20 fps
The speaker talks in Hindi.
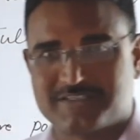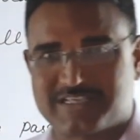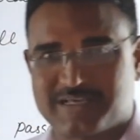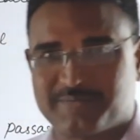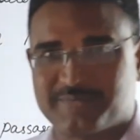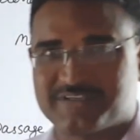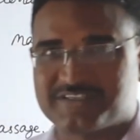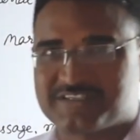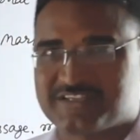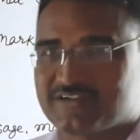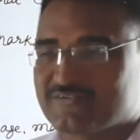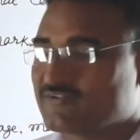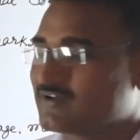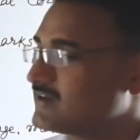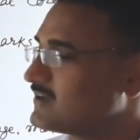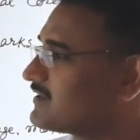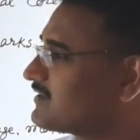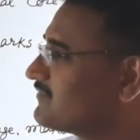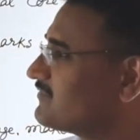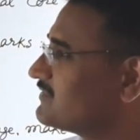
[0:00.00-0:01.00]
सेमेस्टर
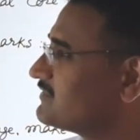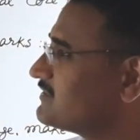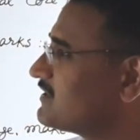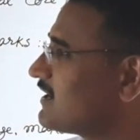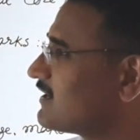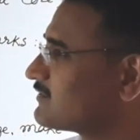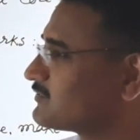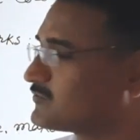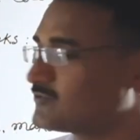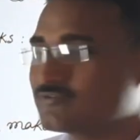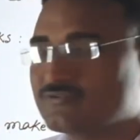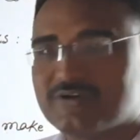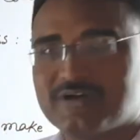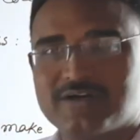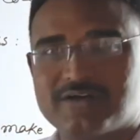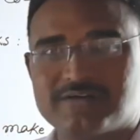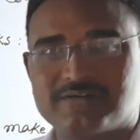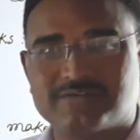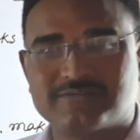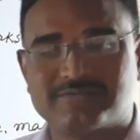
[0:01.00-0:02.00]
वन के विद्यार्थियों
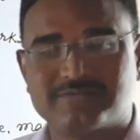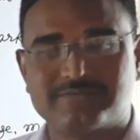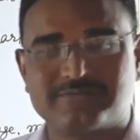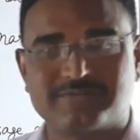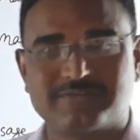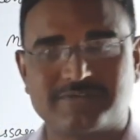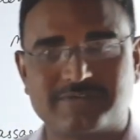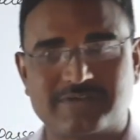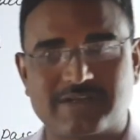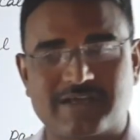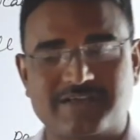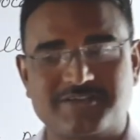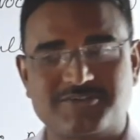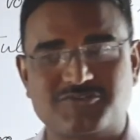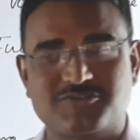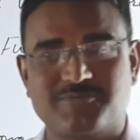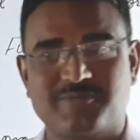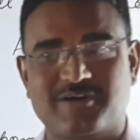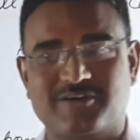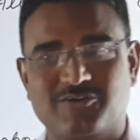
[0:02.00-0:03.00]
का
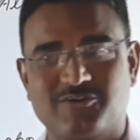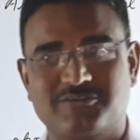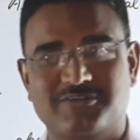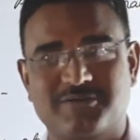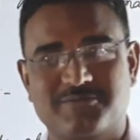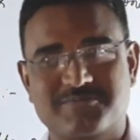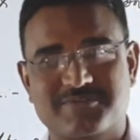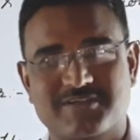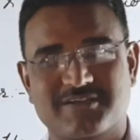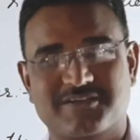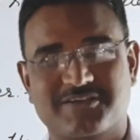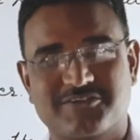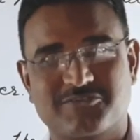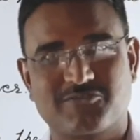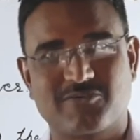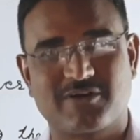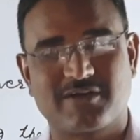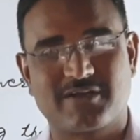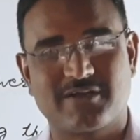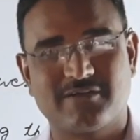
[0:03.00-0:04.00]
राजेश कुमार गौतम सर के
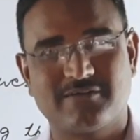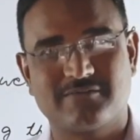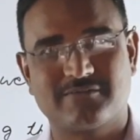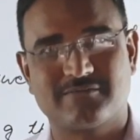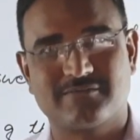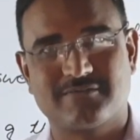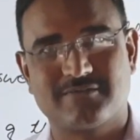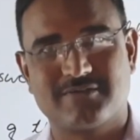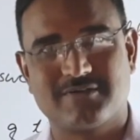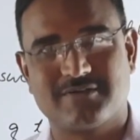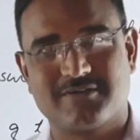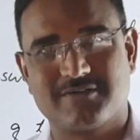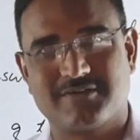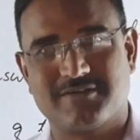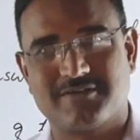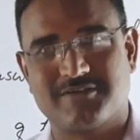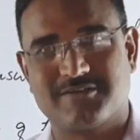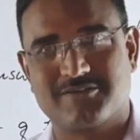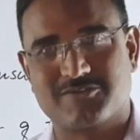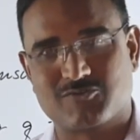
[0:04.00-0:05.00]
द्वारा
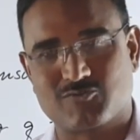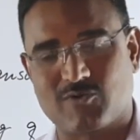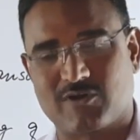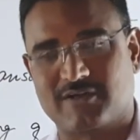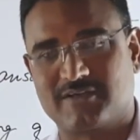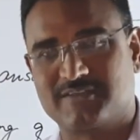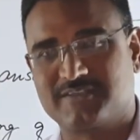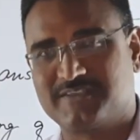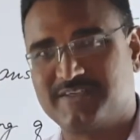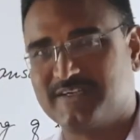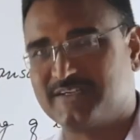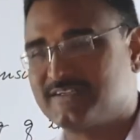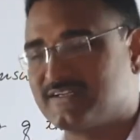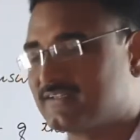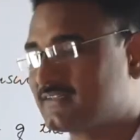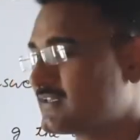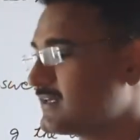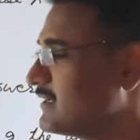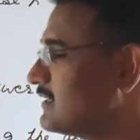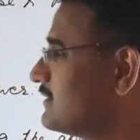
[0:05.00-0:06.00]
स्वागत किया
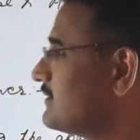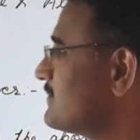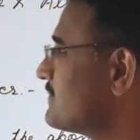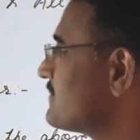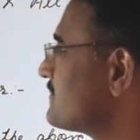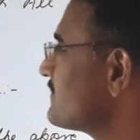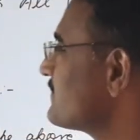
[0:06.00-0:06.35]
जाता है